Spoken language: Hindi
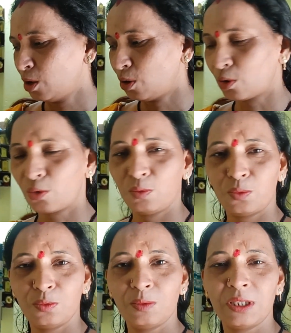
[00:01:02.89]
और कोई
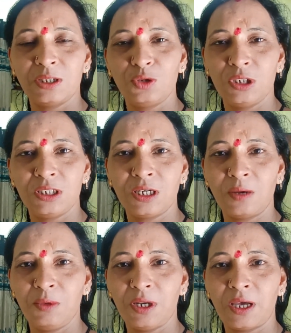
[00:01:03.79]
मतलब चीज़ की
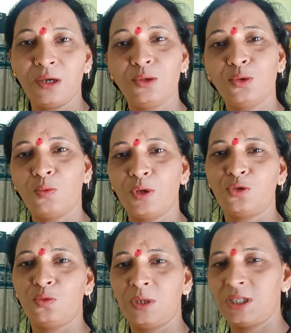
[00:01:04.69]
कमी रह गई तो
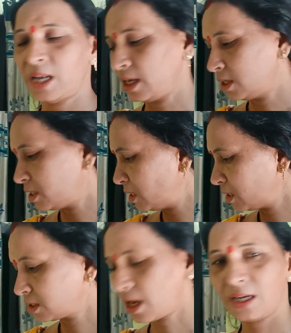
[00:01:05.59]
बच्चों पर चिल्लाएंगे इसलिए ना
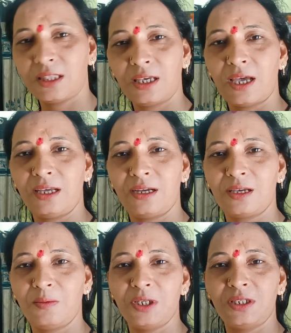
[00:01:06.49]
सारी तैयारी
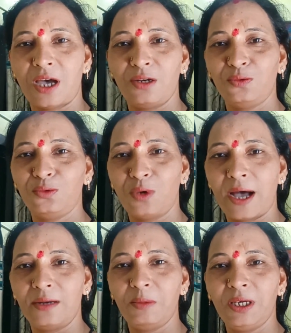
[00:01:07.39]
करके मैं जा रही हूँ
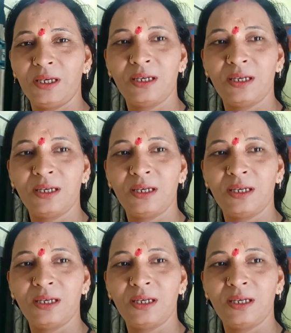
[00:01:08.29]
दुकान में